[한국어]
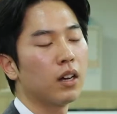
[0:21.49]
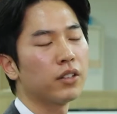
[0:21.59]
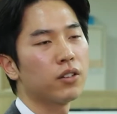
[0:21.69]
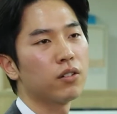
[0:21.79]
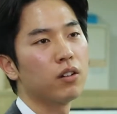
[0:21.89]

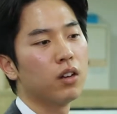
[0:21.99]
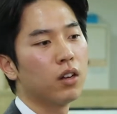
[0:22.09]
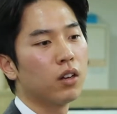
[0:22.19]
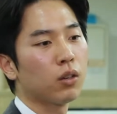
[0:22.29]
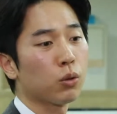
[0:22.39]
아니요,
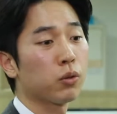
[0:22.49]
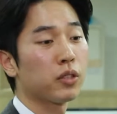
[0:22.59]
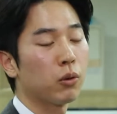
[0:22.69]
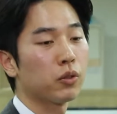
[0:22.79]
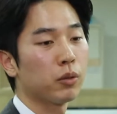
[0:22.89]

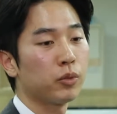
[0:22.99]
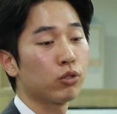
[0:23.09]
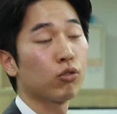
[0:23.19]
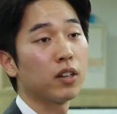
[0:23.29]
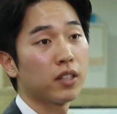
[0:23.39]
교통사고 때문에
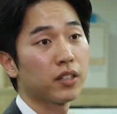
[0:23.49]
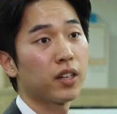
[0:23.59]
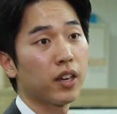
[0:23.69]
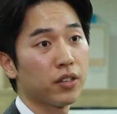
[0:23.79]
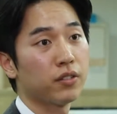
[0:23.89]

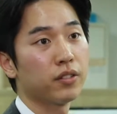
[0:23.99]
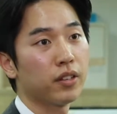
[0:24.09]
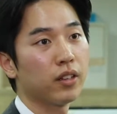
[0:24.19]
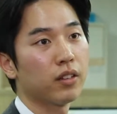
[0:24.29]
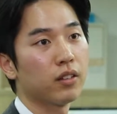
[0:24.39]
중환자실에
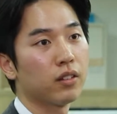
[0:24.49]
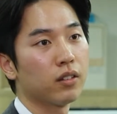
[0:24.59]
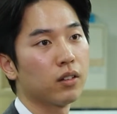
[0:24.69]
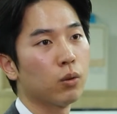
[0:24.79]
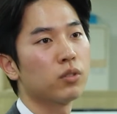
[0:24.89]
계셨는데
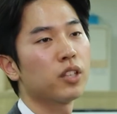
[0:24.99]
오늘